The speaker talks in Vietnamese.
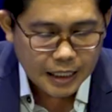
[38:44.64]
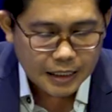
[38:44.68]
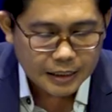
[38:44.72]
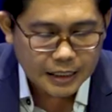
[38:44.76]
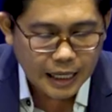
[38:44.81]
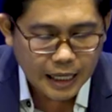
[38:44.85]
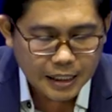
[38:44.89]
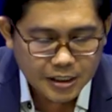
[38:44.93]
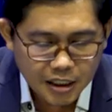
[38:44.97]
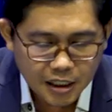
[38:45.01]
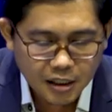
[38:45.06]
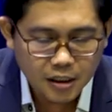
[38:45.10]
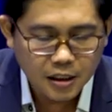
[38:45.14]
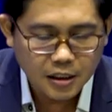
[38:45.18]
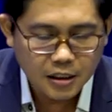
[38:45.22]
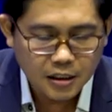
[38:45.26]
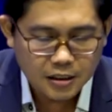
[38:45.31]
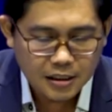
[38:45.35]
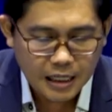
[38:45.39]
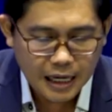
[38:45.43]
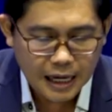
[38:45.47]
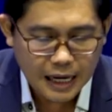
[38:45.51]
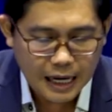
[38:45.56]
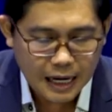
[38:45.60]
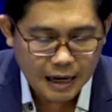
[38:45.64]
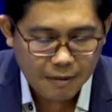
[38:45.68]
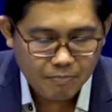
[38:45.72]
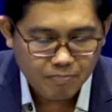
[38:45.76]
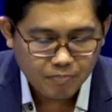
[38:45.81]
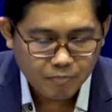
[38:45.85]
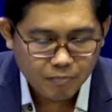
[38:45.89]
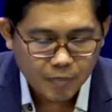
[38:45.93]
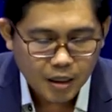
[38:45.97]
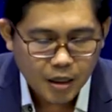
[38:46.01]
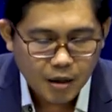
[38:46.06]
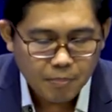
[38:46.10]
tại dương lư thả
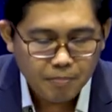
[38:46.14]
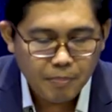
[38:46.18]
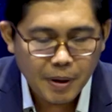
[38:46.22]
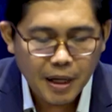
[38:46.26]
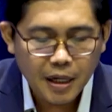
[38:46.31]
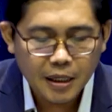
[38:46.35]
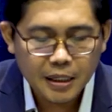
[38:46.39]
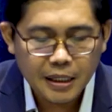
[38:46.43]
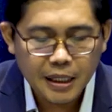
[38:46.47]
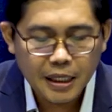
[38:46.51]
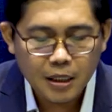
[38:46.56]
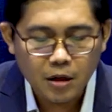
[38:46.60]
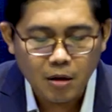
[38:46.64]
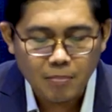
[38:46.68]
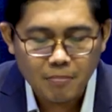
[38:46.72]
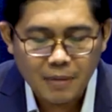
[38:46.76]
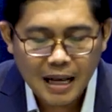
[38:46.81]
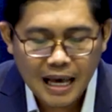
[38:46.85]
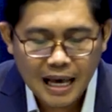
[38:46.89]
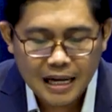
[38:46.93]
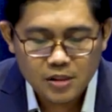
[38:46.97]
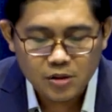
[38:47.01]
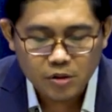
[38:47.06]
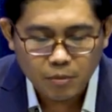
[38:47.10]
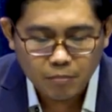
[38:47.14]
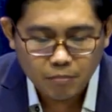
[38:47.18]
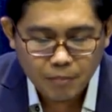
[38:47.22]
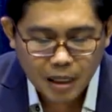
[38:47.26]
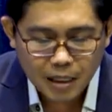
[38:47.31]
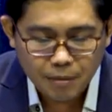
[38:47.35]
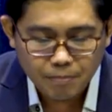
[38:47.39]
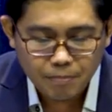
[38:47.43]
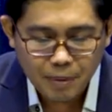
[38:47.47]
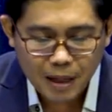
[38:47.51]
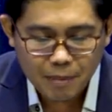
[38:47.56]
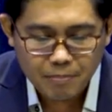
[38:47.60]
pel kê đầm nal sụp
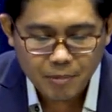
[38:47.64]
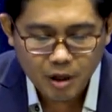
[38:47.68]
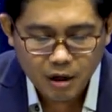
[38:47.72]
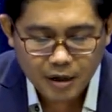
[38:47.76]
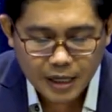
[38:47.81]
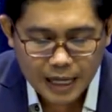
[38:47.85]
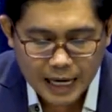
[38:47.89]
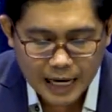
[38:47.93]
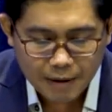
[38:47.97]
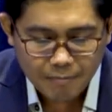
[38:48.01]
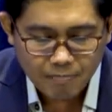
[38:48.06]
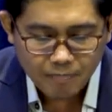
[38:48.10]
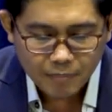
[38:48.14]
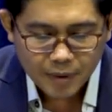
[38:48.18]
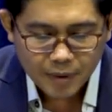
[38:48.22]
bân prap đó nè